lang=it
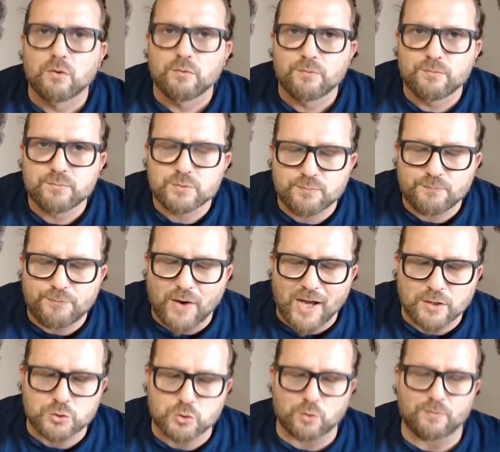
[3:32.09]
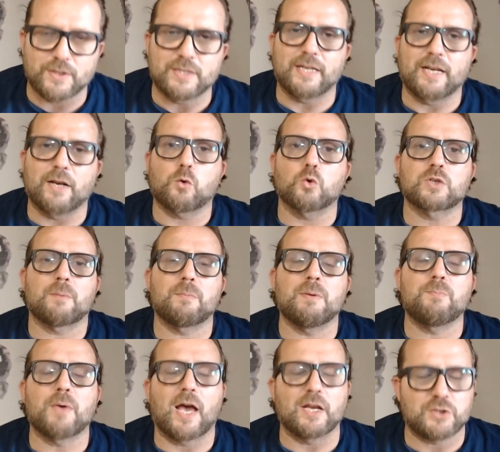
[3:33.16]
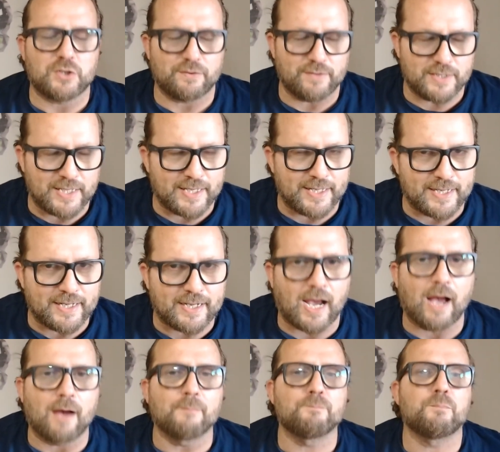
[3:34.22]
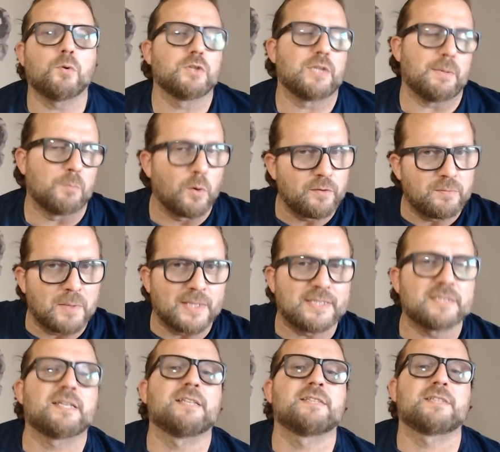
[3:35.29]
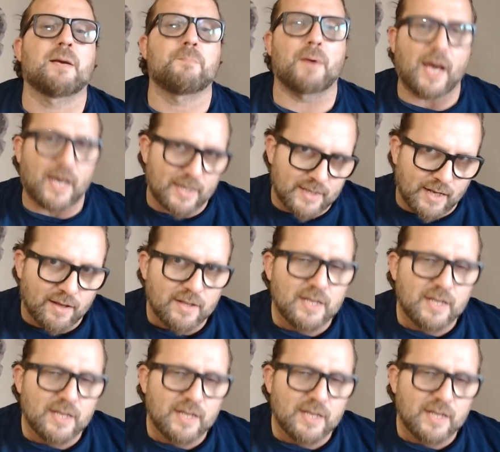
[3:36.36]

faccio vedere cosa mi piace vedere in campo, dei movimenti senza palla,